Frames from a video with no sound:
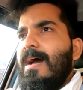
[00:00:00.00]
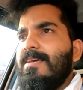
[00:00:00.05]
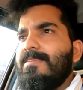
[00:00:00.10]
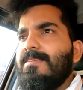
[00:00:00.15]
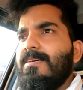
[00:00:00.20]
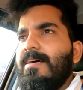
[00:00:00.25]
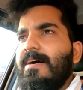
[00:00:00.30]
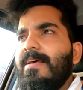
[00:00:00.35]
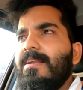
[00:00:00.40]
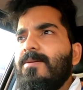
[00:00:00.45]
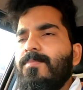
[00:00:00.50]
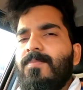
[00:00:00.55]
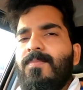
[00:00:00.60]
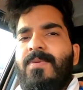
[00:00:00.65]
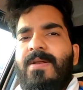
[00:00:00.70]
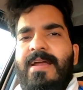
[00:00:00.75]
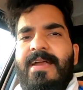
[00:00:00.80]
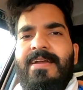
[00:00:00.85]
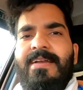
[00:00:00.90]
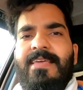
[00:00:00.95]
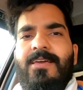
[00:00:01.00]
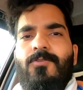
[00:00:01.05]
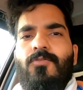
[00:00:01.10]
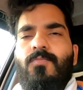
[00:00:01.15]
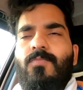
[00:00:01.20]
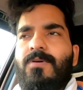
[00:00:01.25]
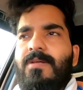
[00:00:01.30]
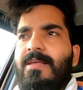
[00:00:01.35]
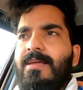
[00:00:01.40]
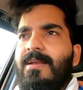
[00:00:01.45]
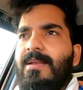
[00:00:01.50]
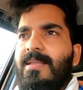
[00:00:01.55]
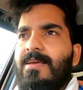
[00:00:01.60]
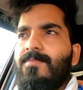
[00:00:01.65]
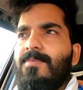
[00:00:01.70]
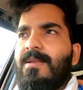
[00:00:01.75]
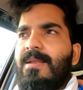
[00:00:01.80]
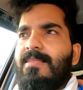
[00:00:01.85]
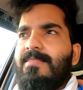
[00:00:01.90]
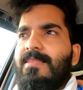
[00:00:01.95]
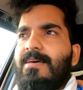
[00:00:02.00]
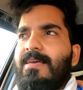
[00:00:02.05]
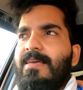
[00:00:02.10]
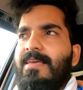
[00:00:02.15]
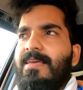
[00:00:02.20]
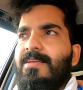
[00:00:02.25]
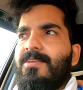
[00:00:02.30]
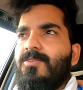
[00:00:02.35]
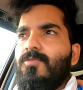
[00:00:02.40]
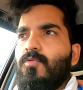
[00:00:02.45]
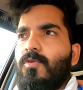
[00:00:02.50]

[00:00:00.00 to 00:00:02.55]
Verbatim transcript: आजकल हर ब्रांड के ऊपर एक लेबल आता है